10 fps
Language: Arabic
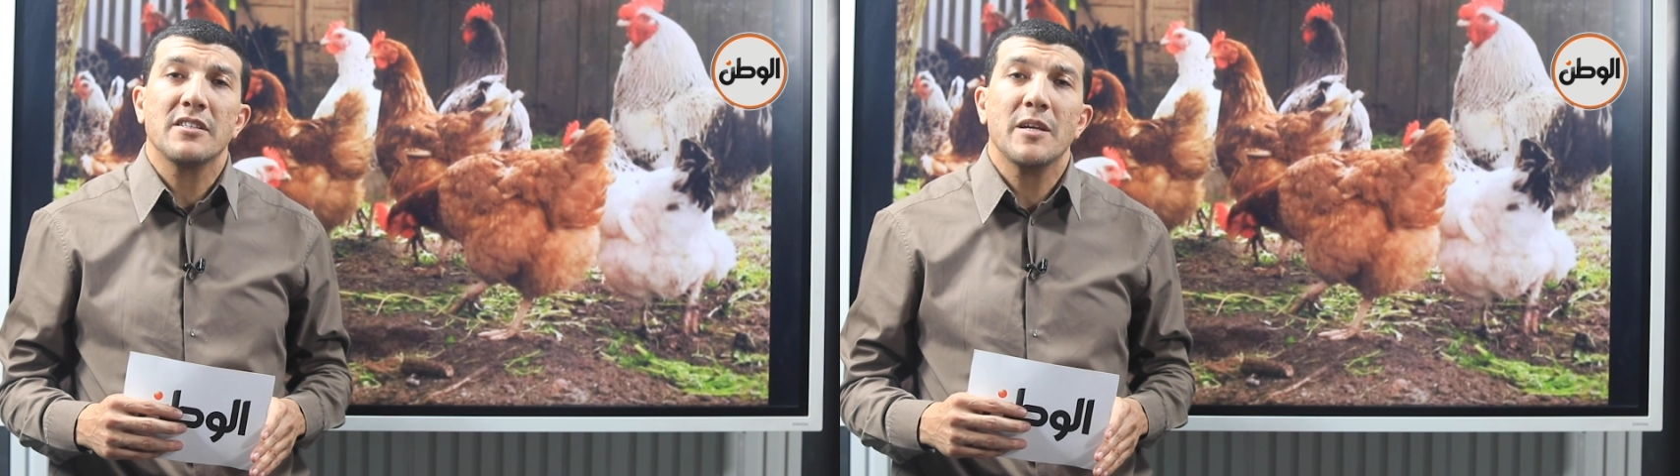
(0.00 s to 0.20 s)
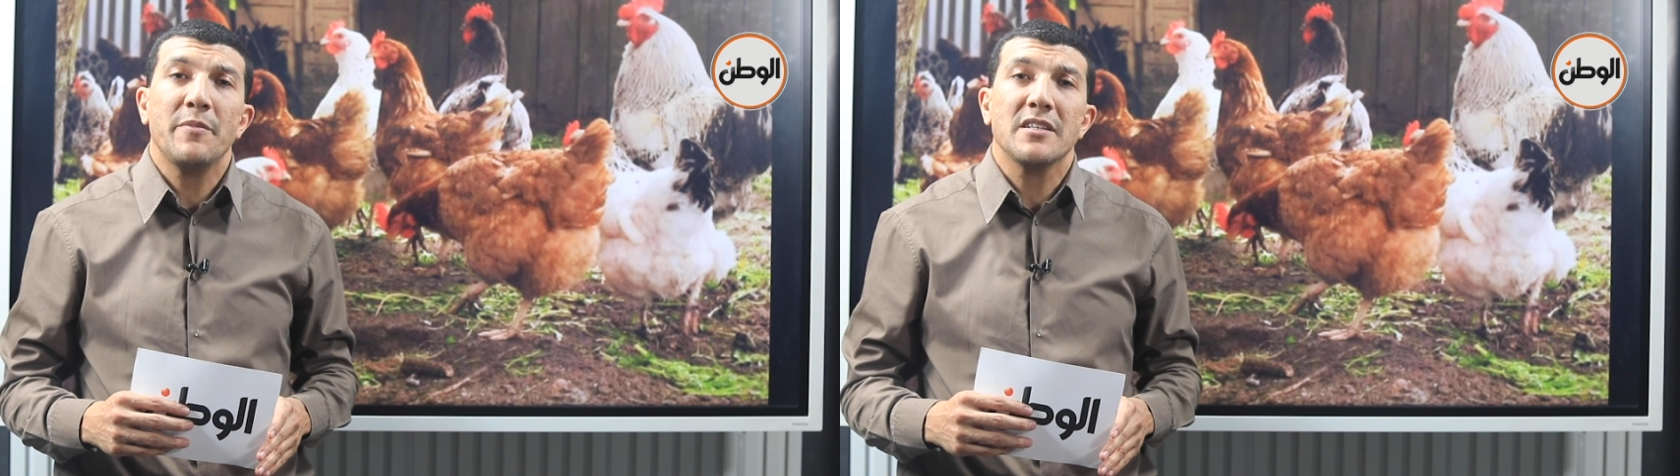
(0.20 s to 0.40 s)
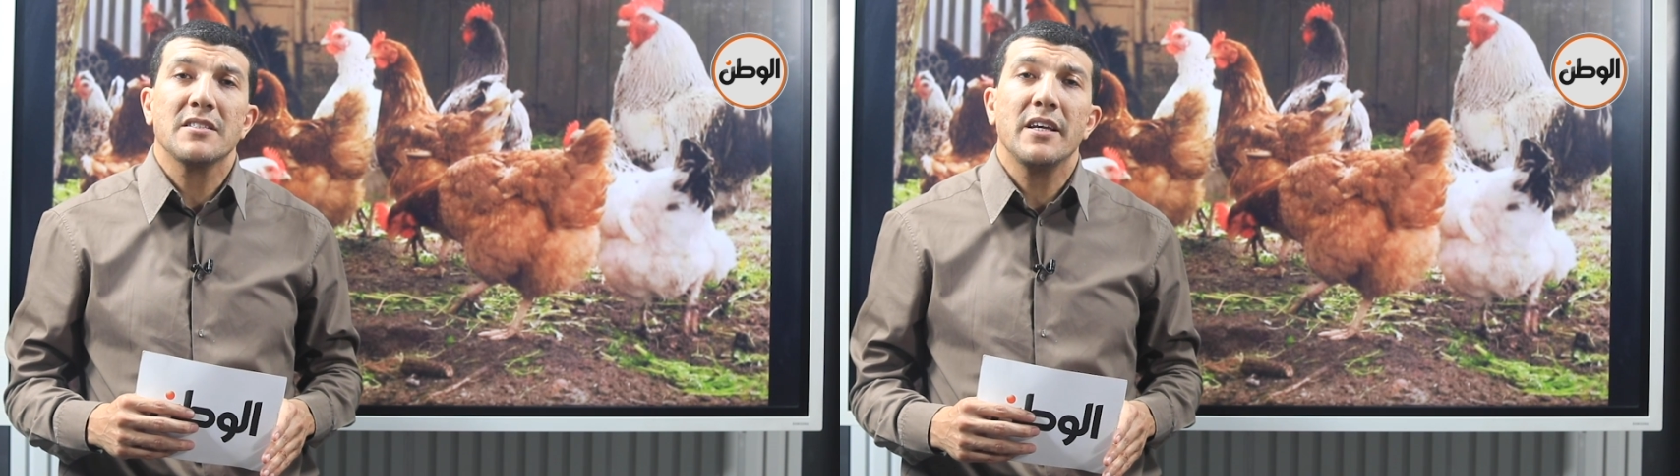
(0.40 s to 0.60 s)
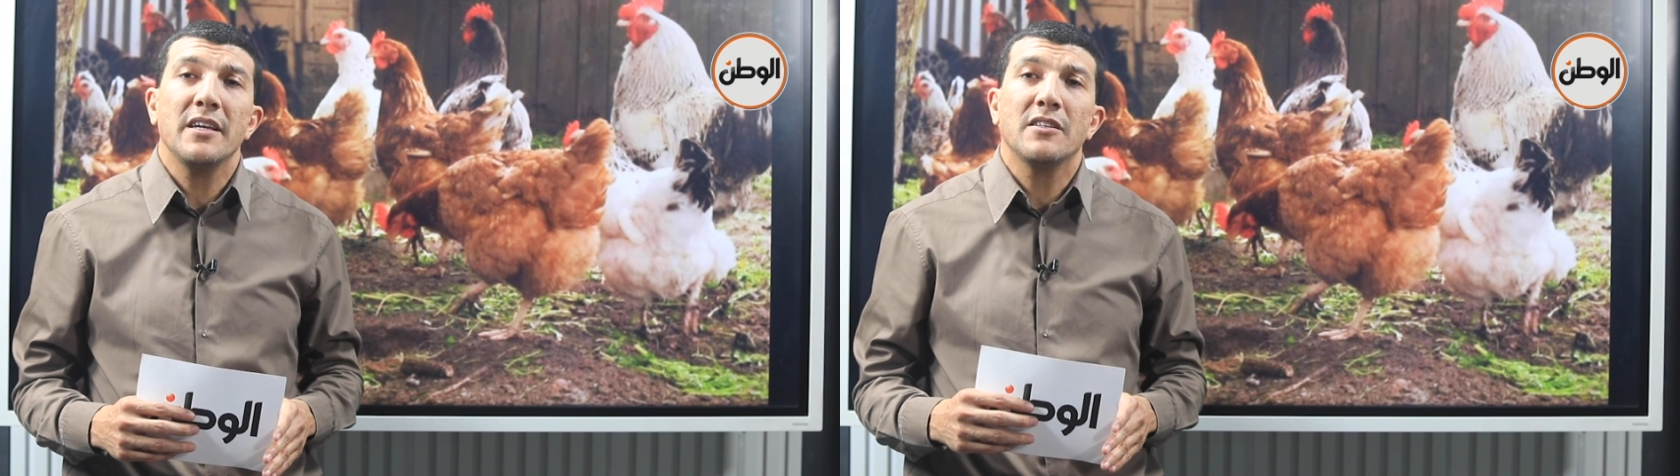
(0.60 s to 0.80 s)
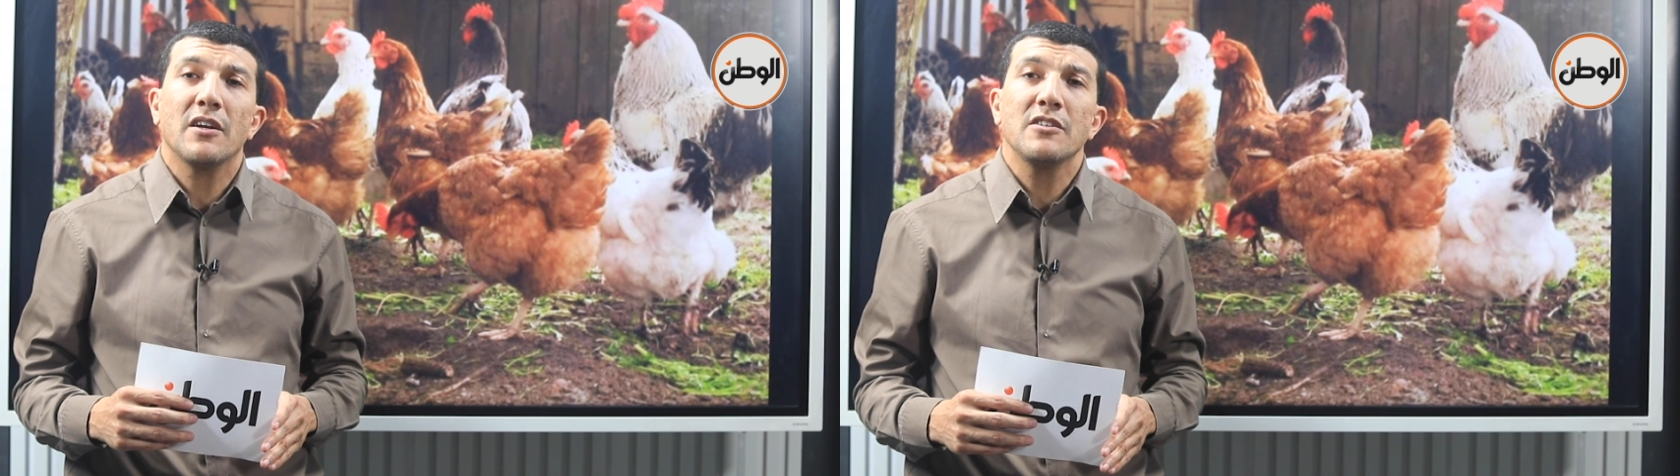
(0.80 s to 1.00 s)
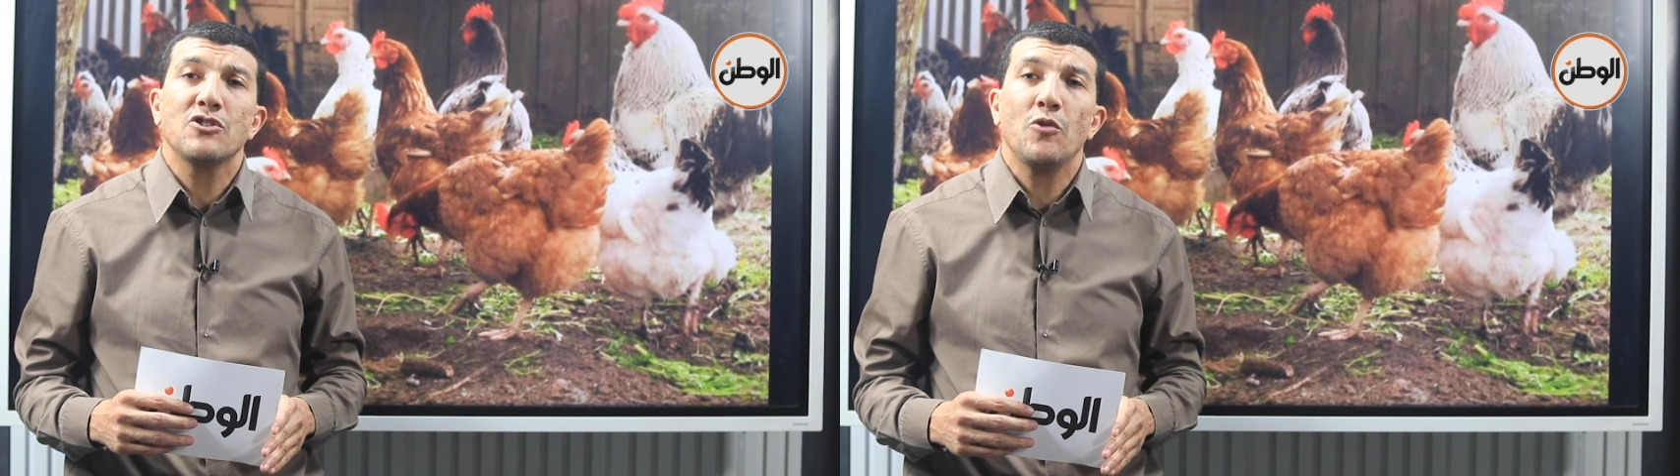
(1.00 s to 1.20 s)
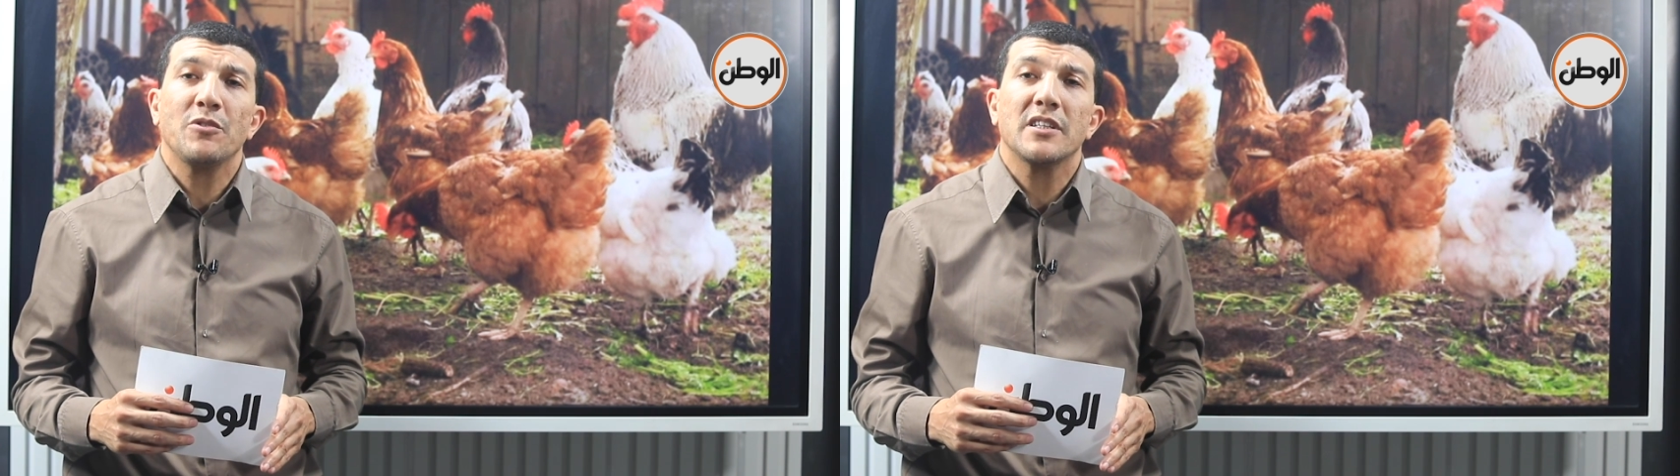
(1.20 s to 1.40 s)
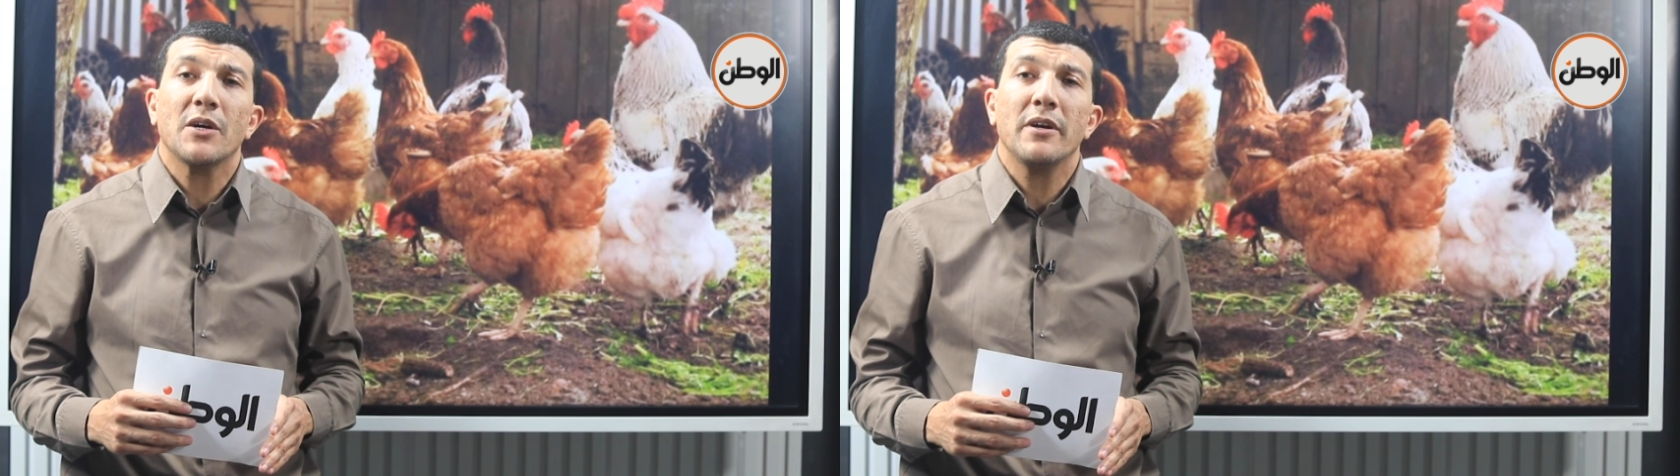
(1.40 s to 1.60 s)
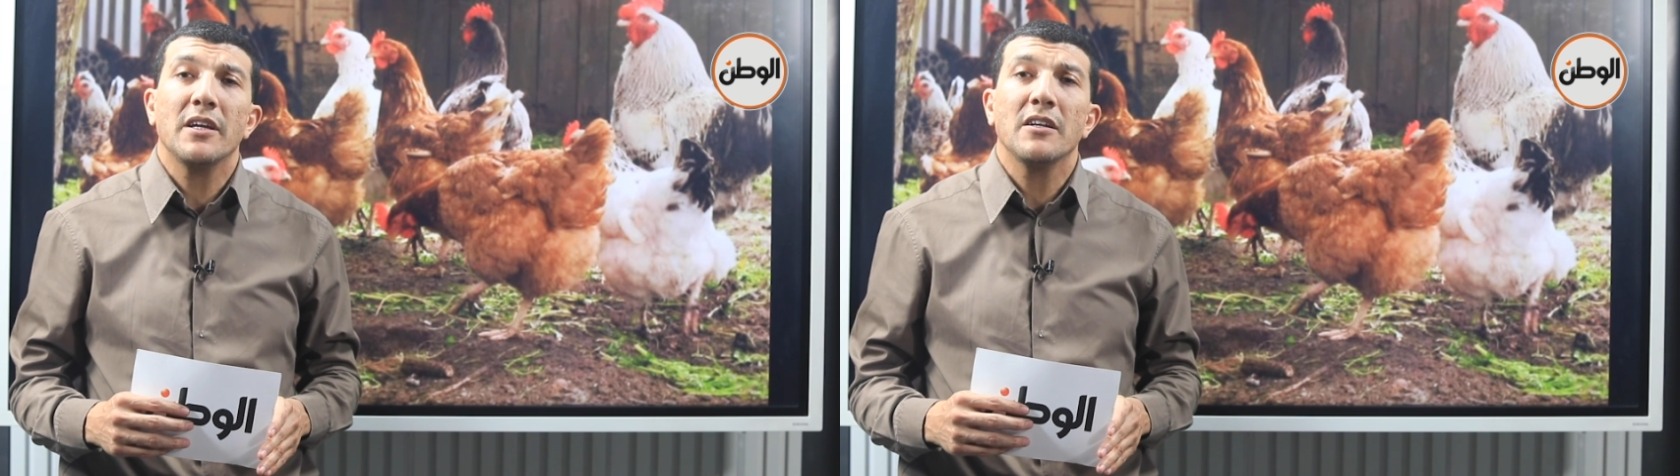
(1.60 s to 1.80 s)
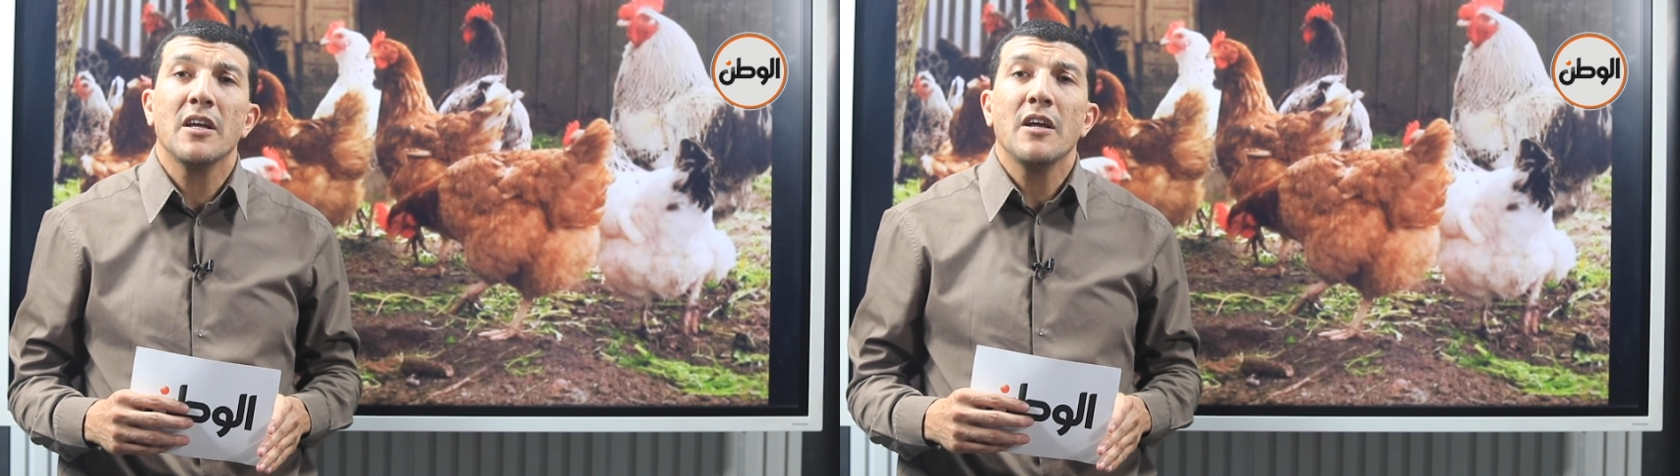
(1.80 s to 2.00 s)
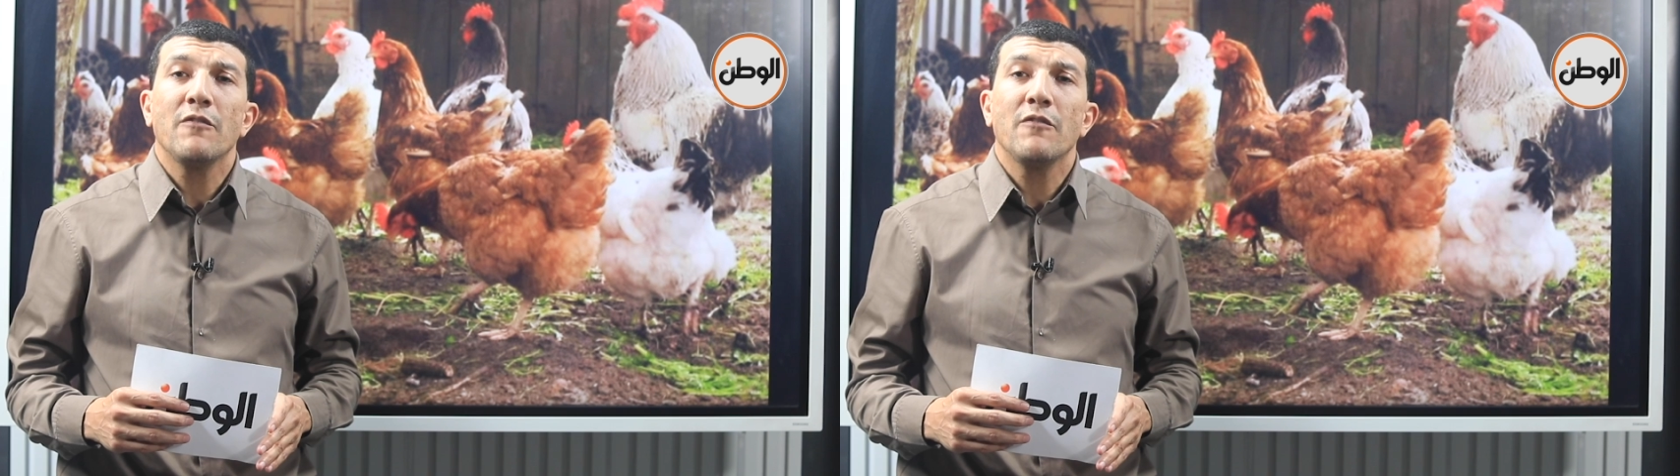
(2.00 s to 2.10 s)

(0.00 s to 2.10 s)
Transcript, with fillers: سامح السيد رئيس شعبه الدواجن